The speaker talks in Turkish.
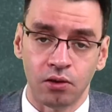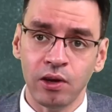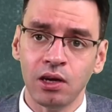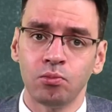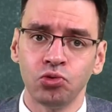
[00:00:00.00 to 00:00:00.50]

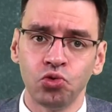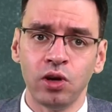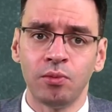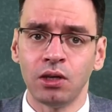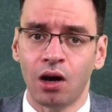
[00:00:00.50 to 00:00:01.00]
Ve bu
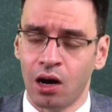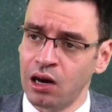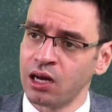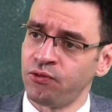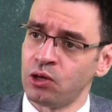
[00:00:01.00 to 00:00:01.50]
dönemin
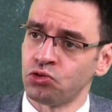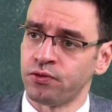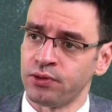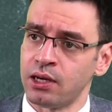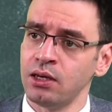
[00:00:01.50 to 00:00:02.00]
ahlak
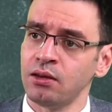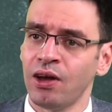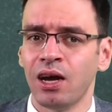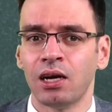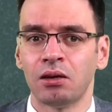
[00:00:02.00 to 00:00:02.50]
filozofları
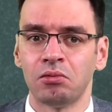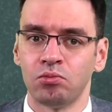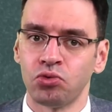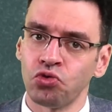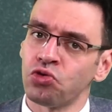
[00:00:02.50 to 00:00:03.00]
veya
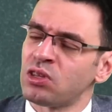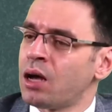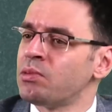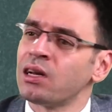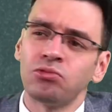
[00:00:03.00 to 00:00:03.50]
bugünkü
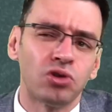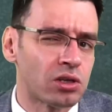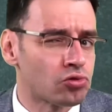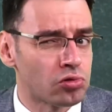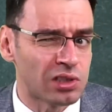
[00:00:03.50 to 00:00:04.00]
tabirle bunlara
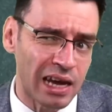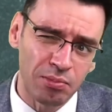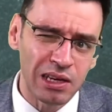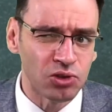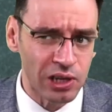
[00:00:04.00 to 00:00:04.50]
sosyal
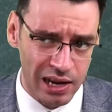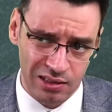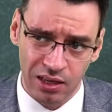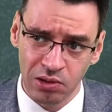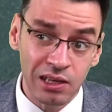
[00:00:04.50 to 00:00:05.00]
bilimciler
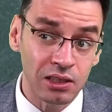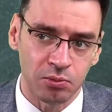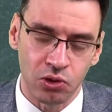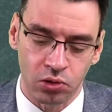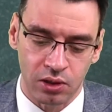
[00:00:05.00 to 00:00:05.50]
diyebiliriz
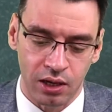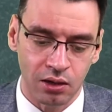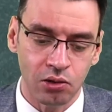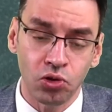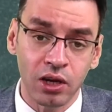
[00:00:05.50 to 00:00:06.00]
bir noktaya
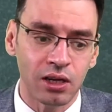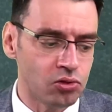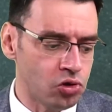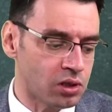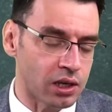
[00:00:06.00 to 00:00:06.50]
kadar. Onlar da
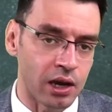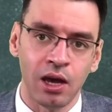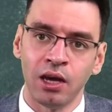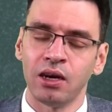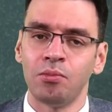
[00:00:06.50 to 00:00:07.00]
diyor ki
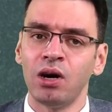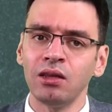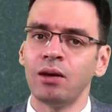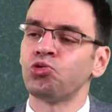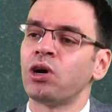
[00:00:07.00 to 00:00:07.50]
ya
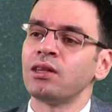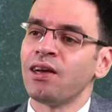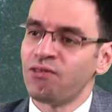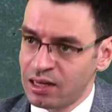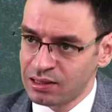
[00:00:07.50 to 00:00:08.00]
madem doğada
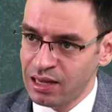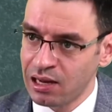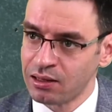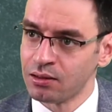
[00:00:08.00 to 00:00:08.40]
evrensel